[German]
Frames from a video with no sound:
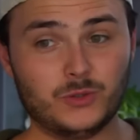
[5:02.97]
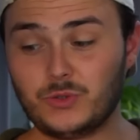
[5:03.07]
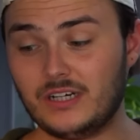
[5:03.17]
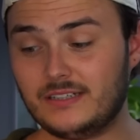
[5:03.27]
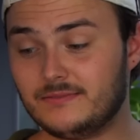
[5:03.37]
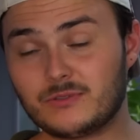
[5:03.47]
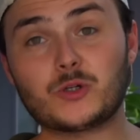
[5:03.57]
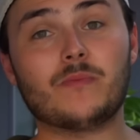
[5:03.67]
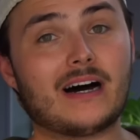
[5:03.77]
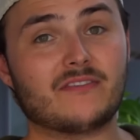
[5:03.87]
Nudeln,
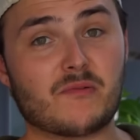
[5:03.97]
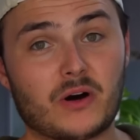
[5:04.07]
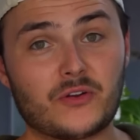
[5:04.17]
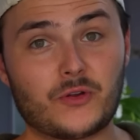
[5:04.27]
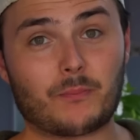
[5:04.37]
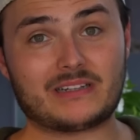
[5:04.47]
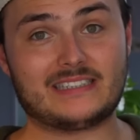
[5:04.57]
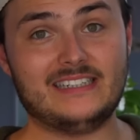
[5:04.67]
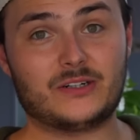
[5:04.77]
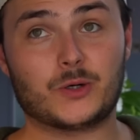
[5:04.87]
Tomaten, wir brauchen noch
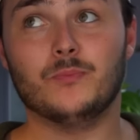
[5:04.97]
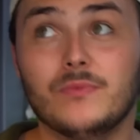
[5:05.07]
Basilikum.